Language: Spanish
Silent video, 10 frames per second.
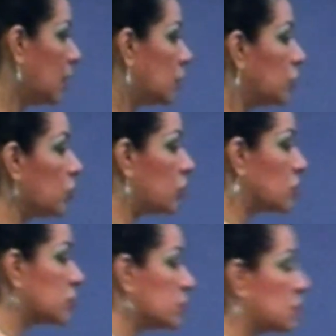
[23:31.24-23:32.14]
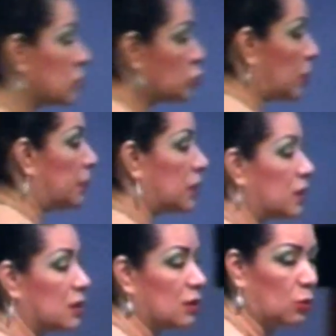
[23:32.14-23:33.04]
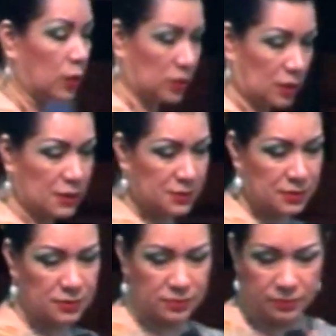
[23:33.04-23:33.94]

Dios nos va a pedir cuentas.